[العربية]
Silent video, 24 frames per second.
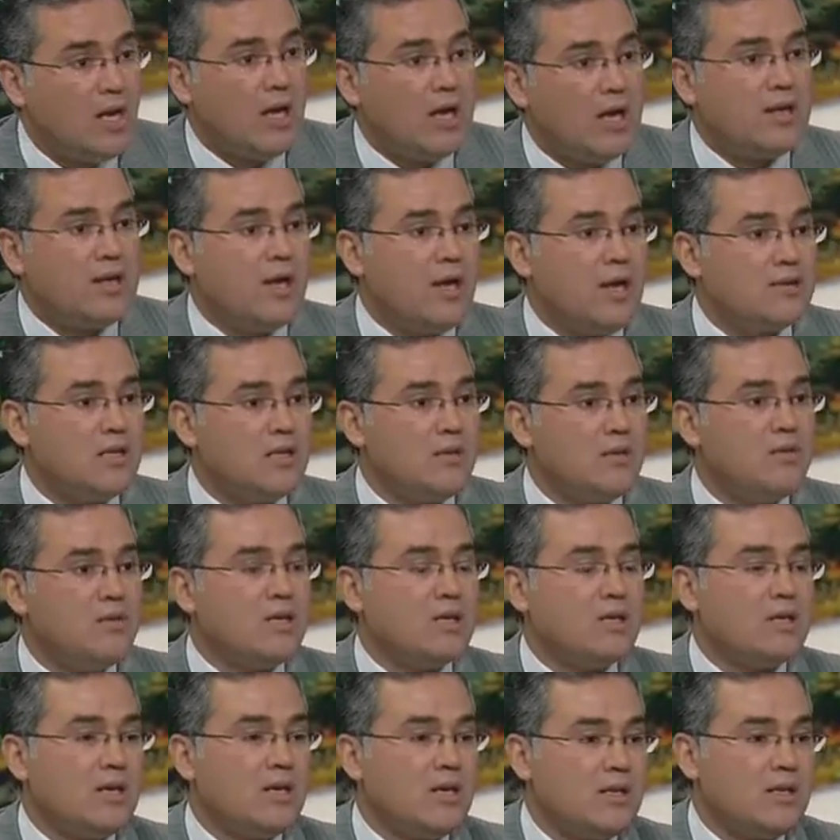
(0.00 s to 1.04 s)
أنا أعتبر
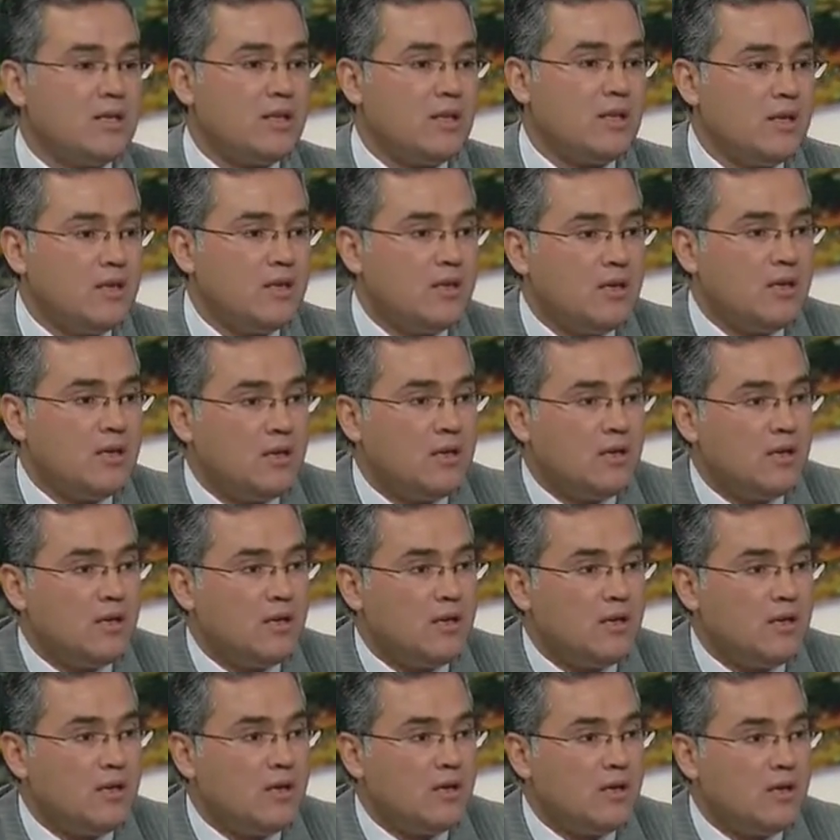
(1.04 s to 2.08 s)
أن هذا
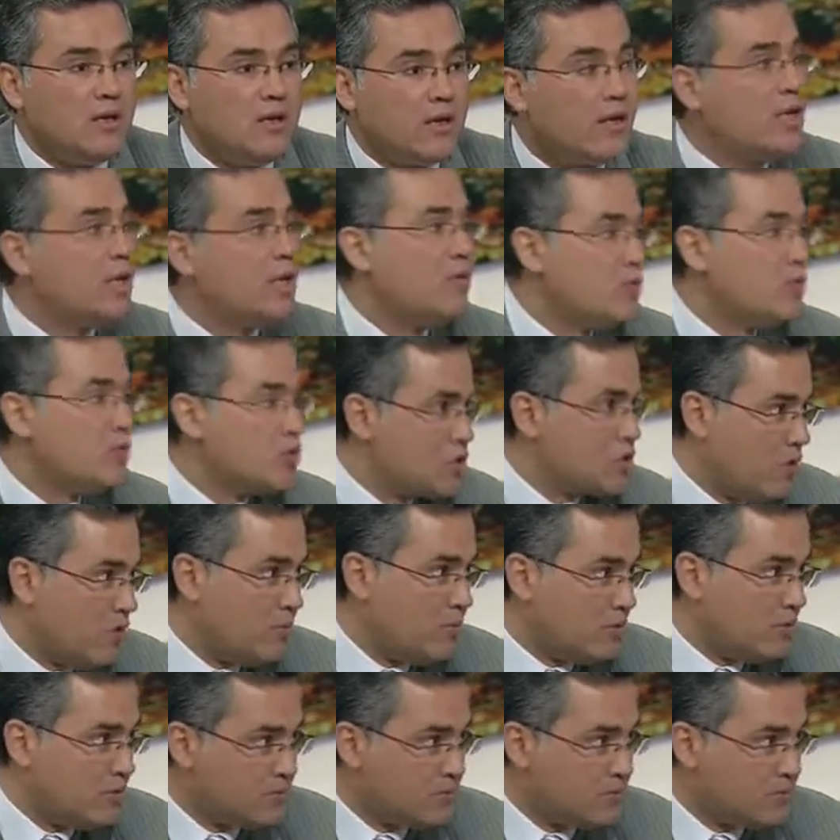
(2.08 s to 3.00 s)
جنبه الصواب